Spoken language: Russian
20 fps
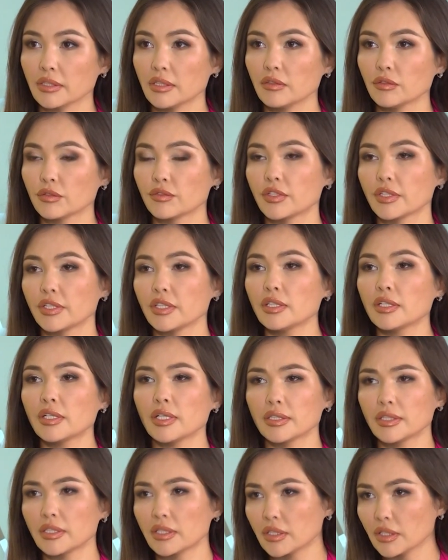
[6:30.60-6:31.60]
Да? Вот в каких
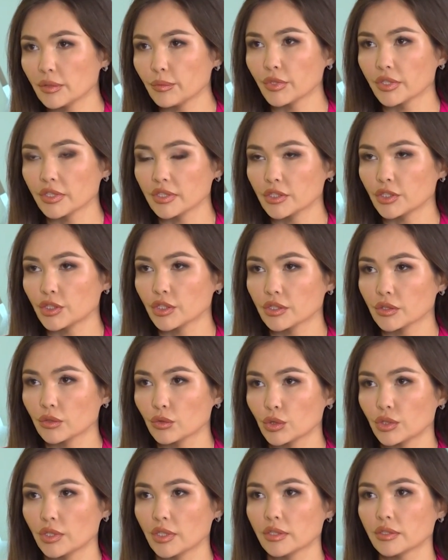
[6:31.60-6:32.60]
кадрах именно сейчас
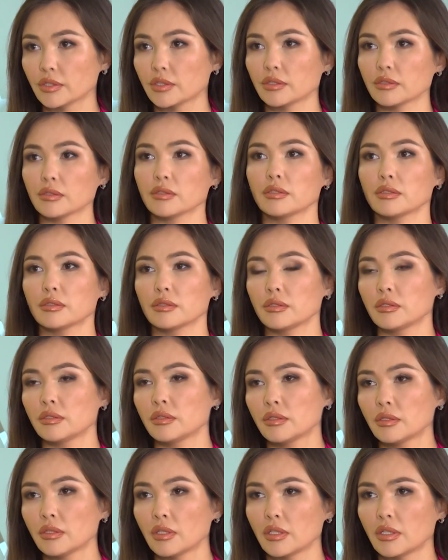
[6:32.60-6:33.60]
нуждается?
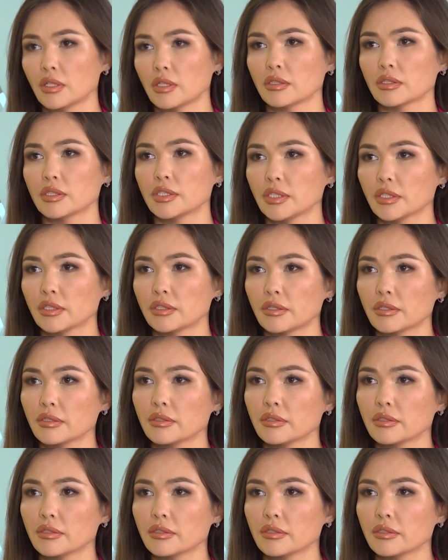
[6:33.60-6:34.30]
А, если сектор?